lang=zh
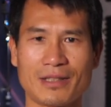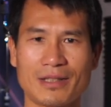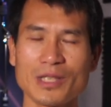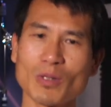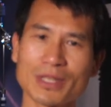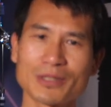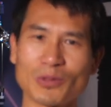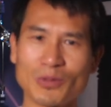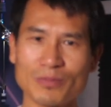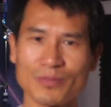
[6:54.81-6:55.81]
另外一
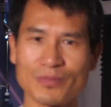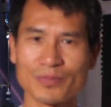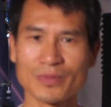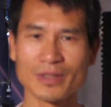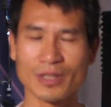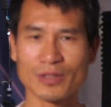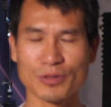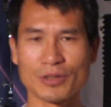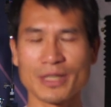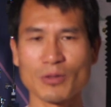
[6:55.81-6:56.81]
种
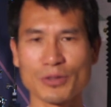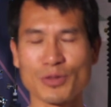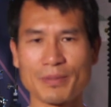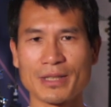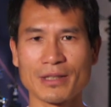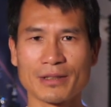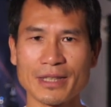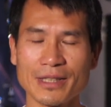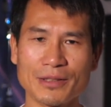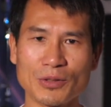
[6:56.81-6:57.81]
首先我水平要
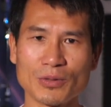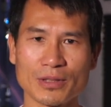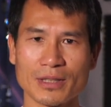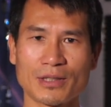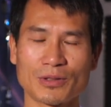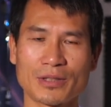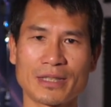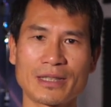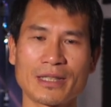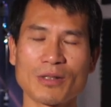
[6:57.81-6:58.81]
低很多，然后
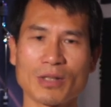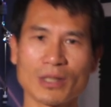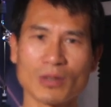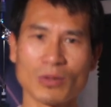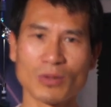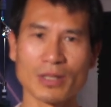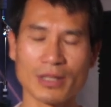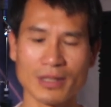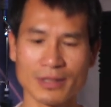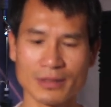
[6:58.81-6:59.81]
另外的话，我
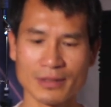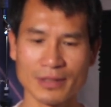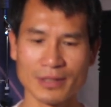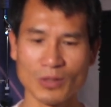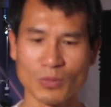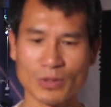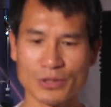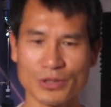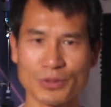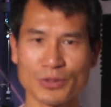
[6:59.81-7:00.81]

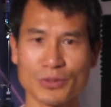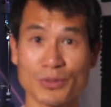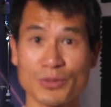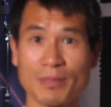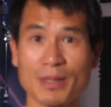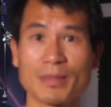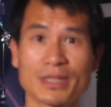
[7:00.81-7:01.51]
只有就是去慢慢